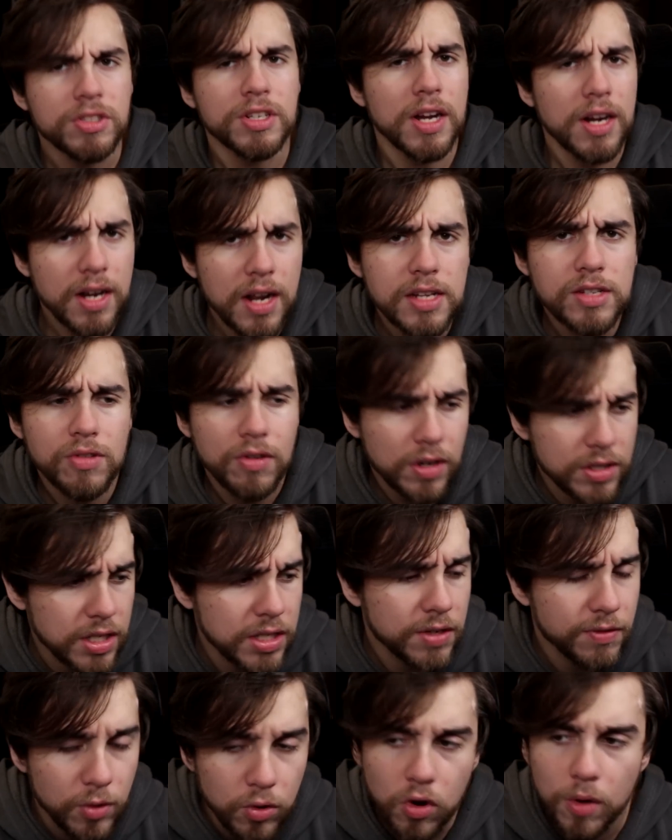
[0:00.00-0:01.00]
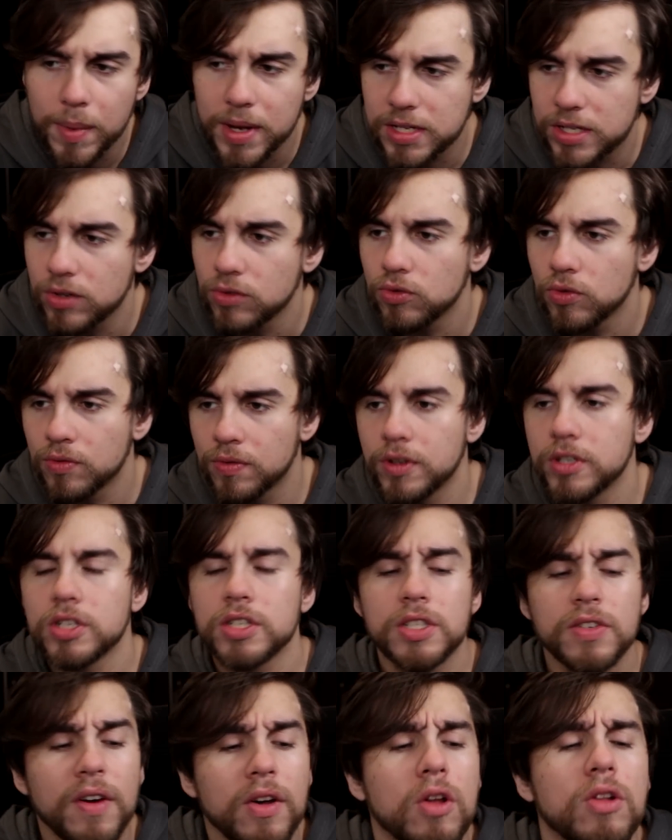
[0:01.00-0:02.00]
Com certeza, quando a gente viu o comecinho do vídeo,
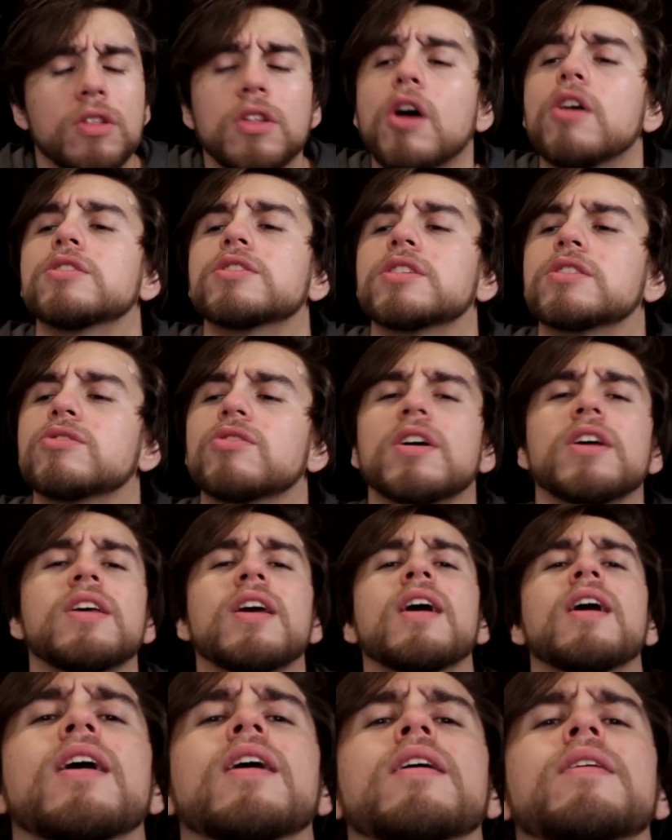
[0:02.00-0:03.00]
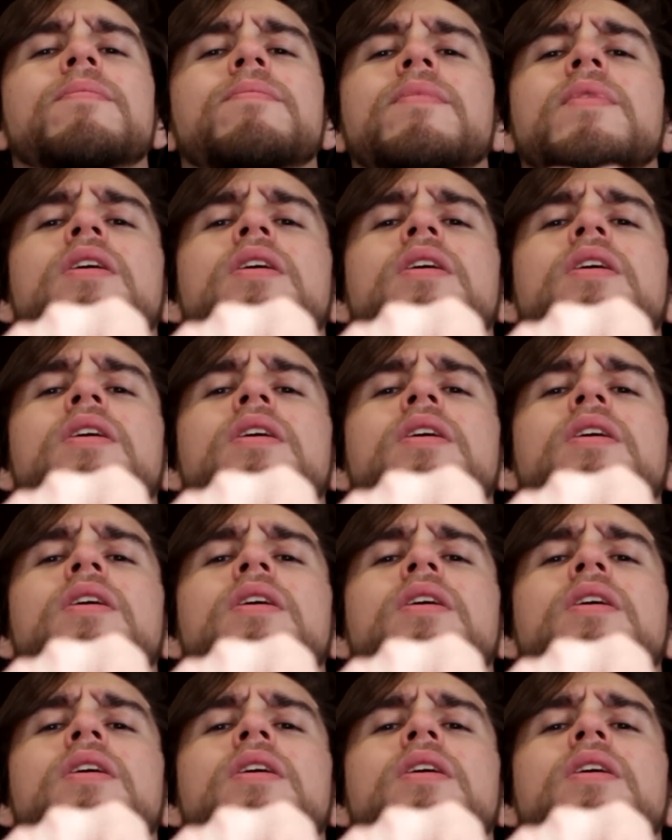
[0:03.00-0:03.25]
a gente falou, nossa, isso aí é...